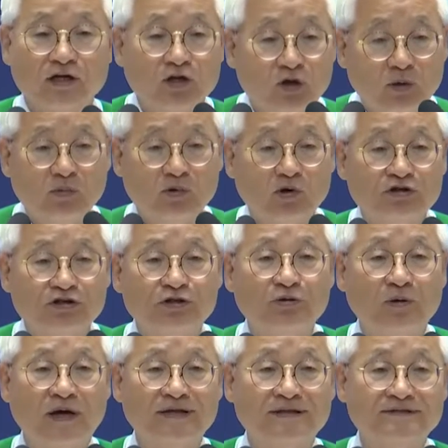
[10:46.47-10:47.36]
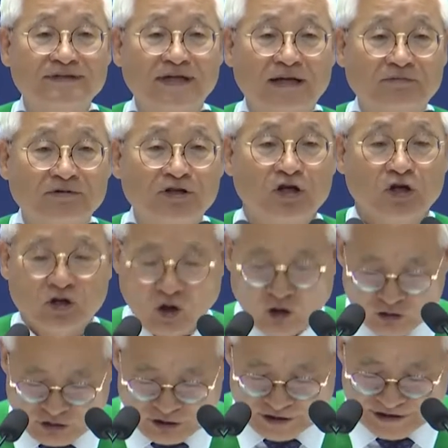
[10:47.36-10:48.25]
그러므로 기도하는 사람은
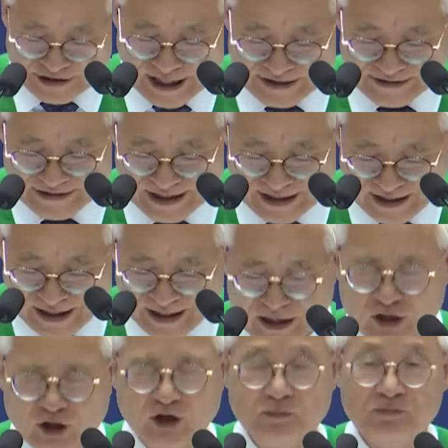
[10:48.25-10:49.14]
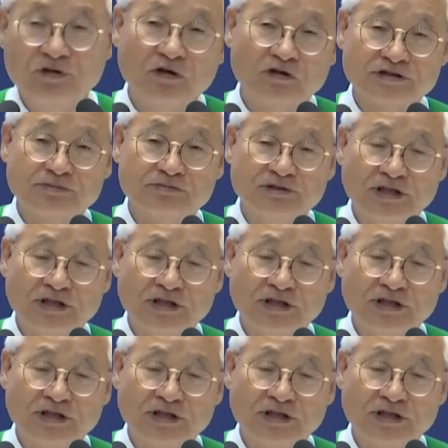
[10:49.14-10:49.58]
꺾을 장사가 없는